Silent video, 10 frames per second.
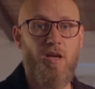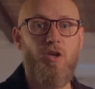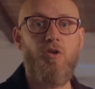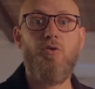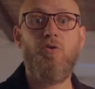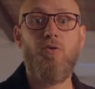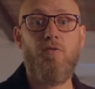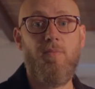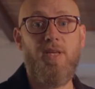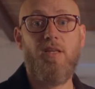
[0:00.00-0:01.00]
Di
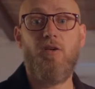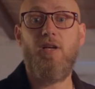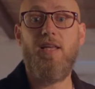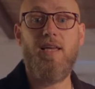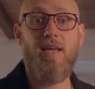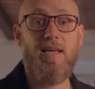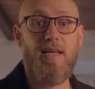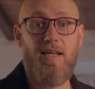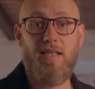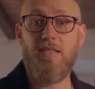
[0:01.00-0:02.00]
ognuno vi metterò il link al
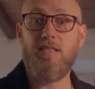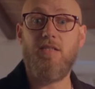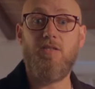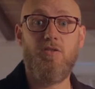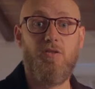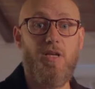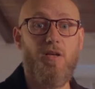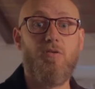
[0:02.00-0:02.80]
canale in descrizione,